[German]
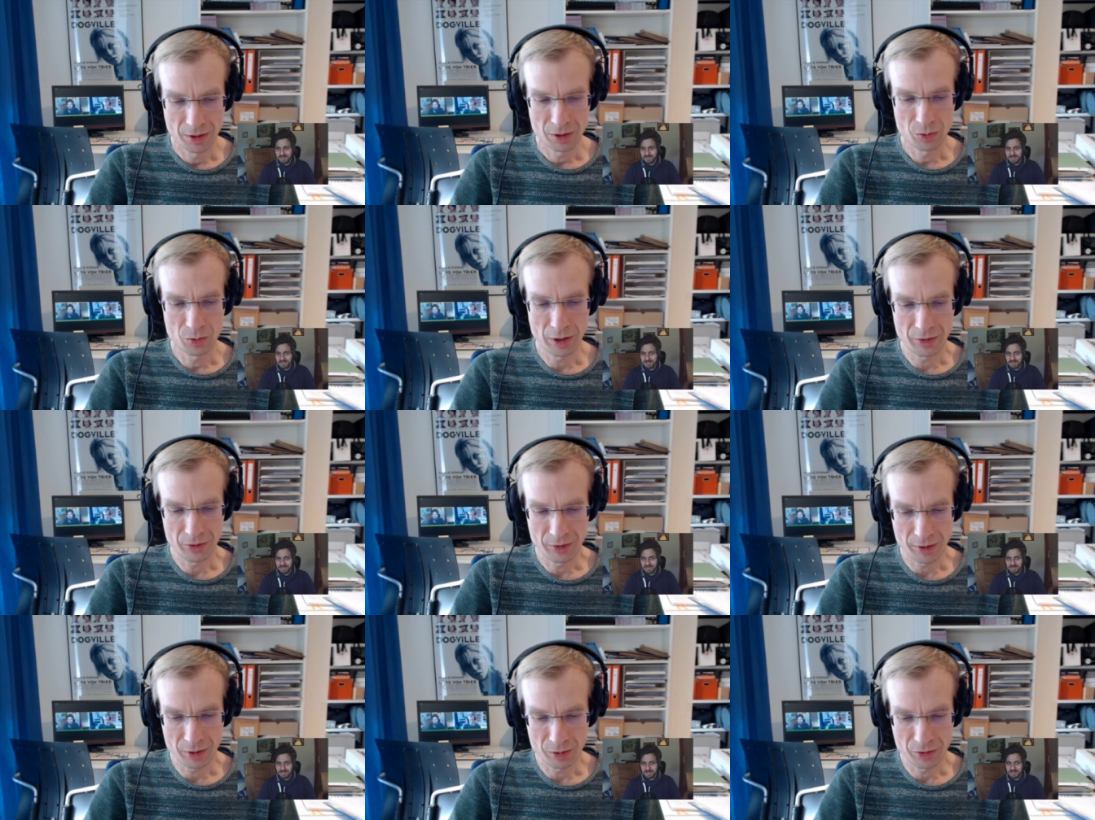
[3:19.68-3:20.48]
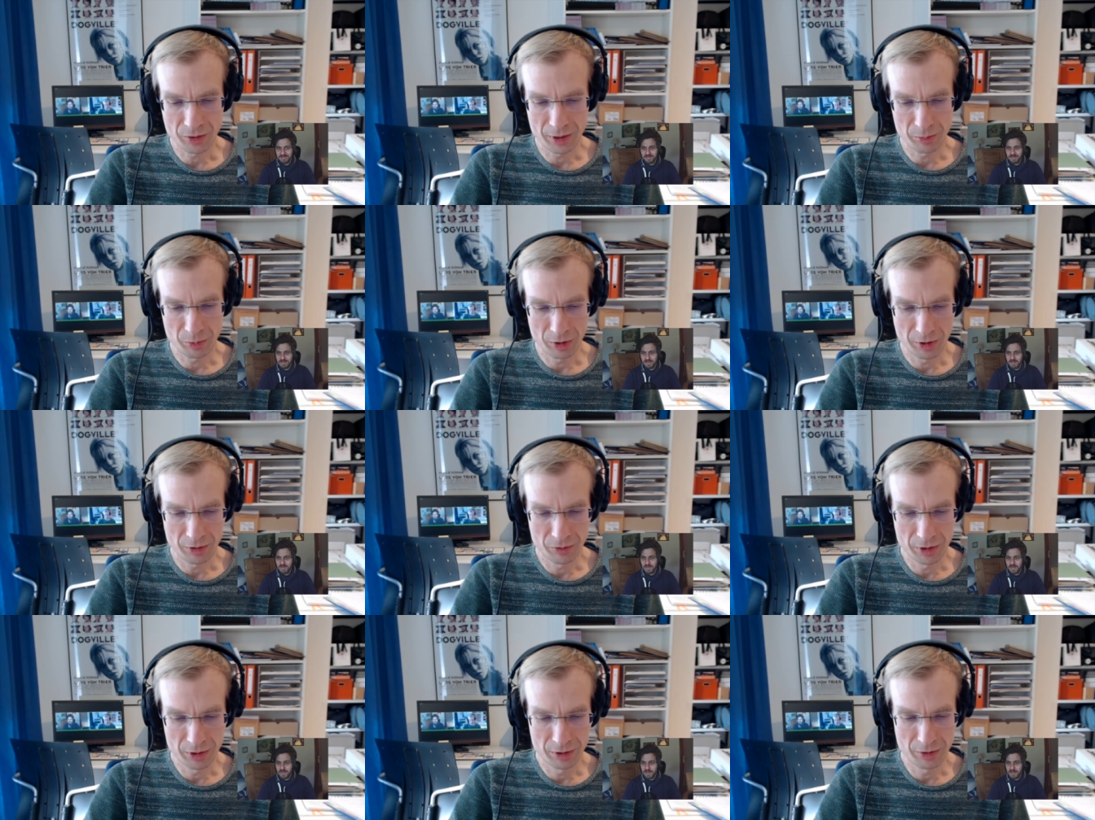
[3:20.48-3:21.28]
Du hast auch selbst in der
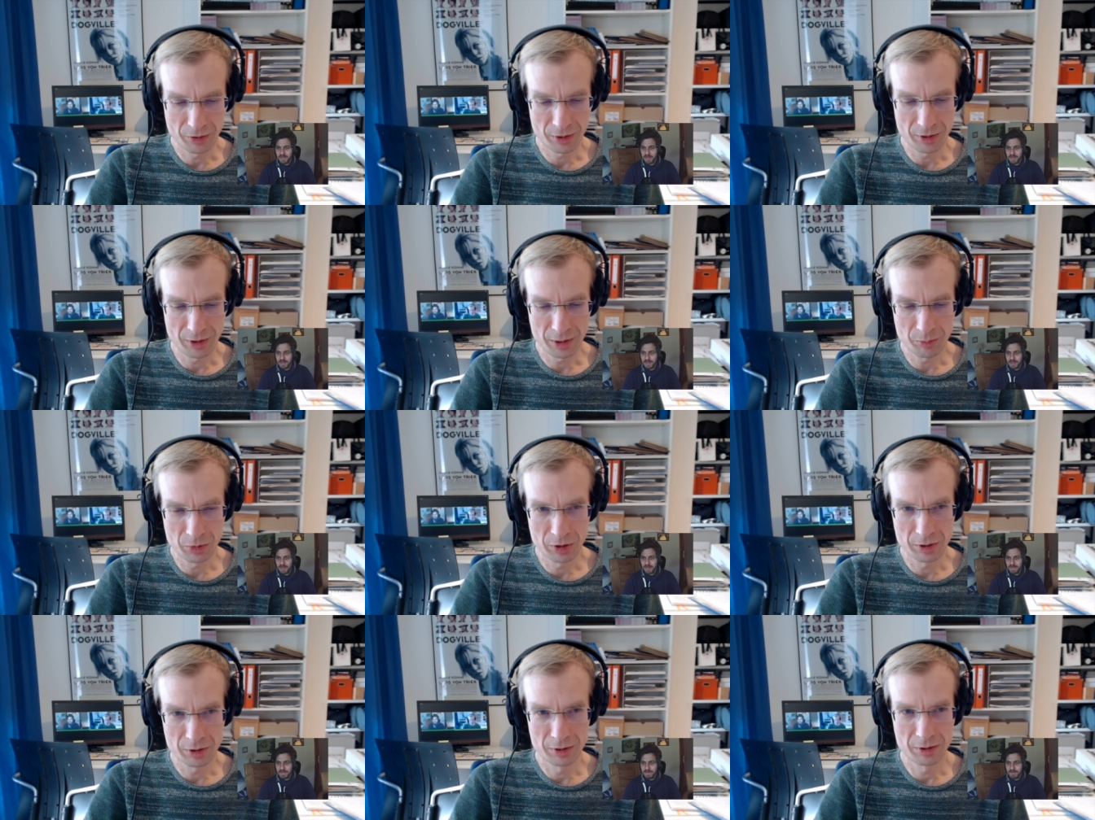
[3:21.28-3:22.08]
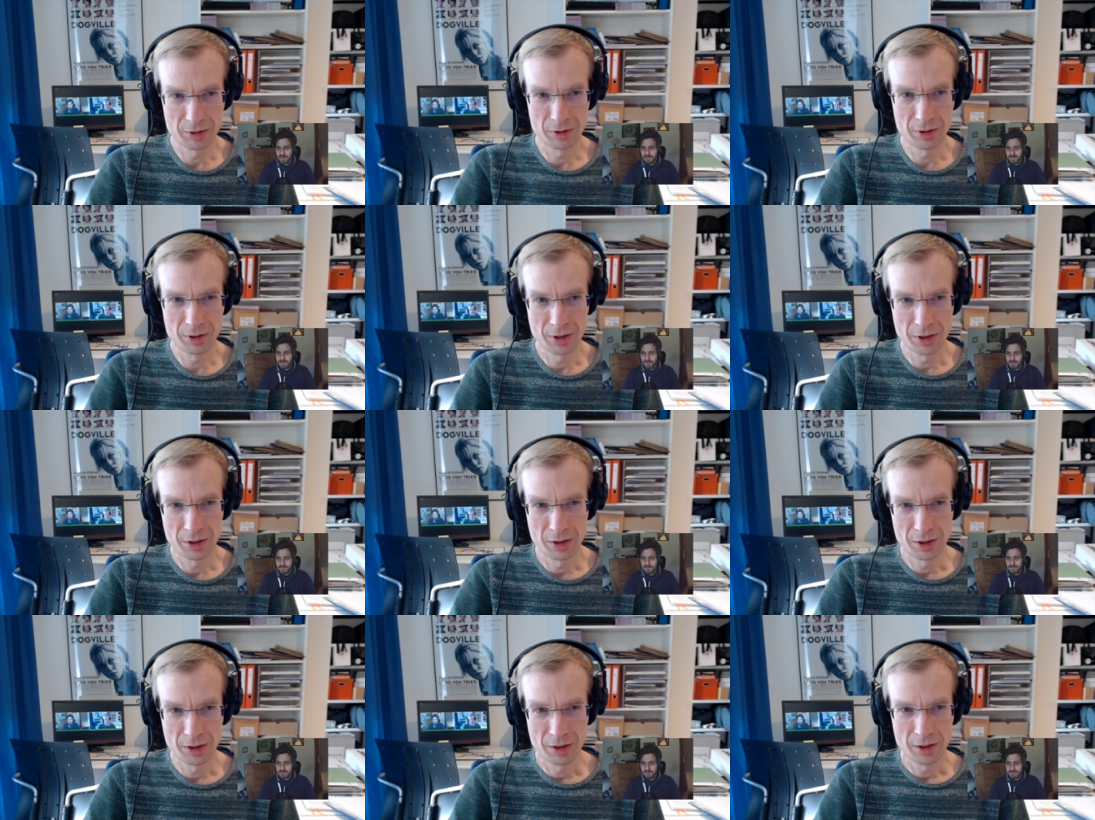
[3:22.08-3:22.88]
Wildnis gelebt.
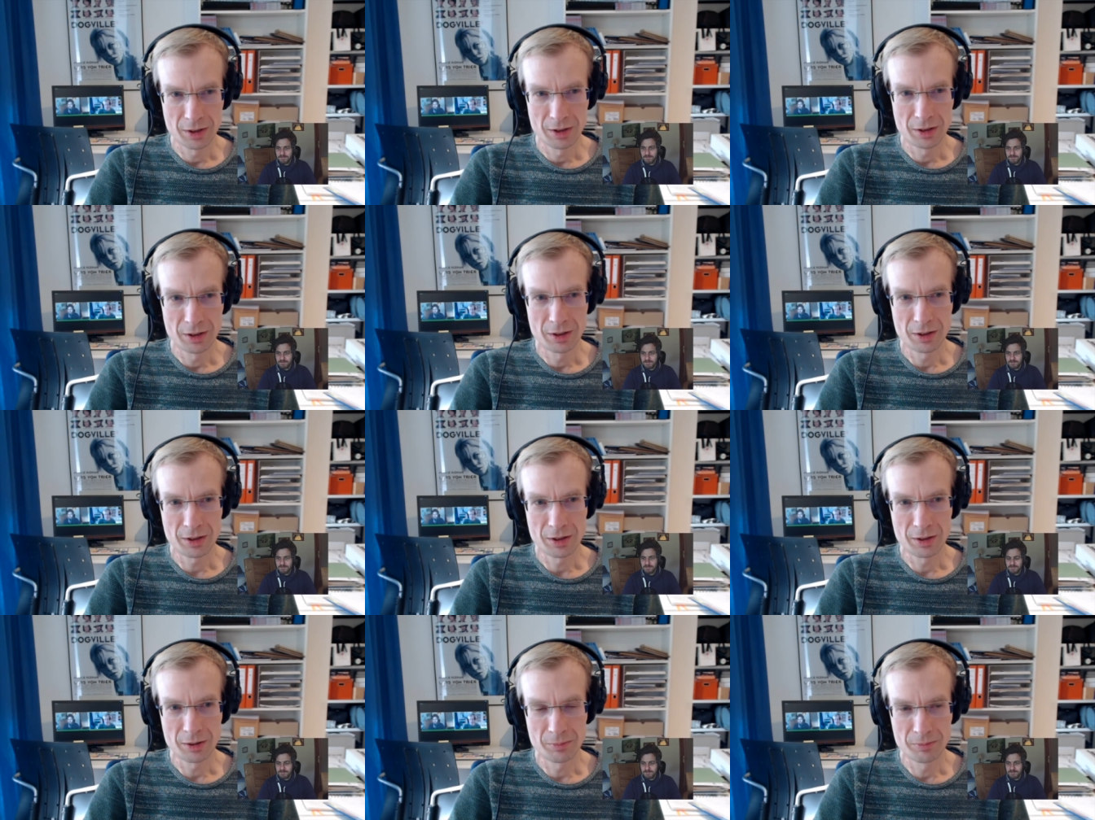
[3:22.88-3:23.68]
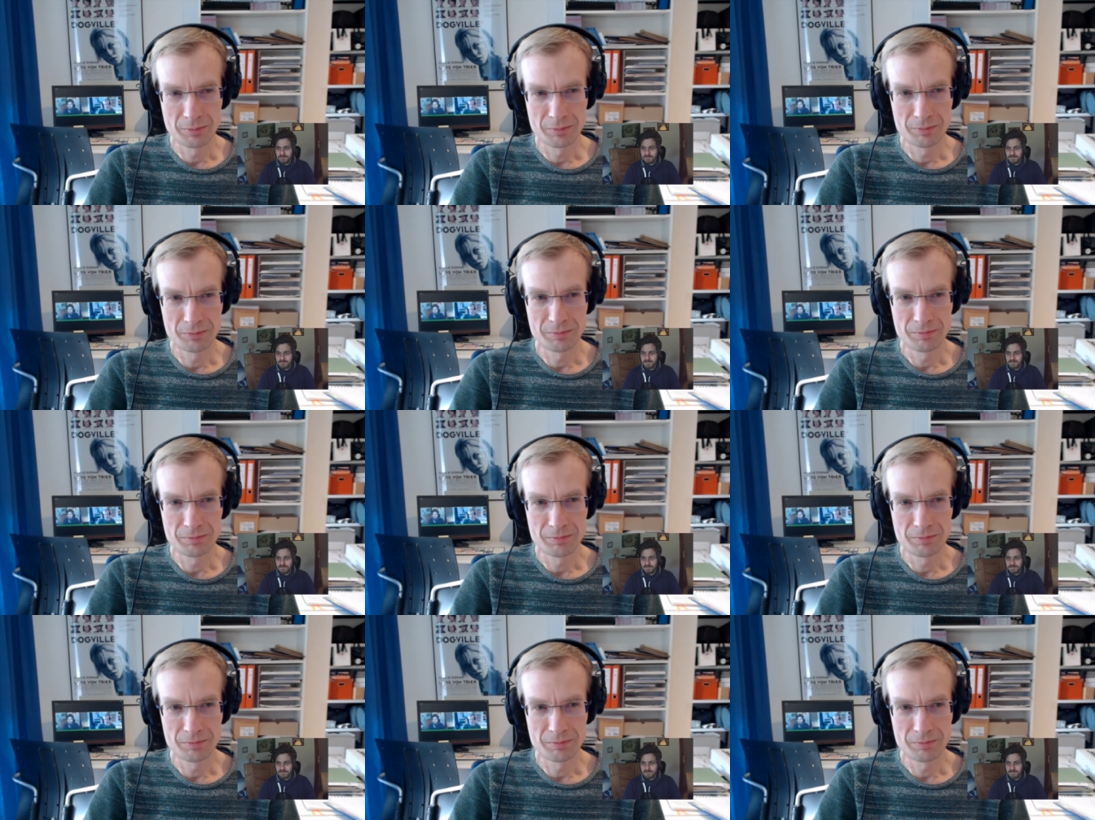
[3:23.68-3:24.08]
Ähm,